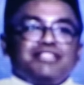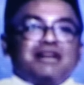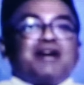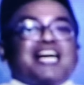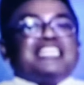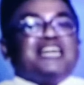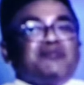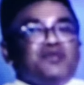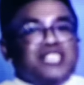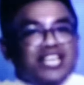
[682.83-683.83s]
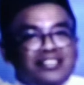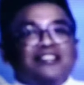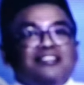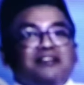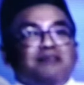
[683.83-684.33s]
Nah makanya kemudian
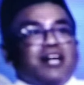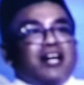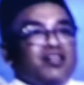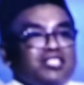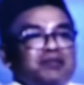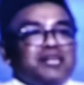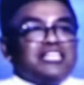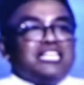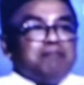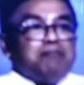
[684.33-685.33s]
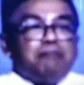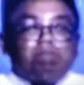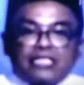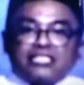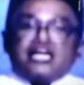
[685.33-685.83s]
para khotib hari ini
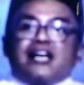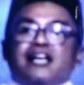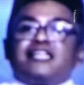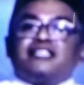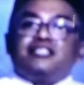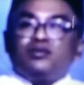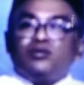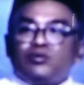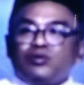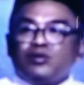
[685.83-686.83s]
membaca ayat itu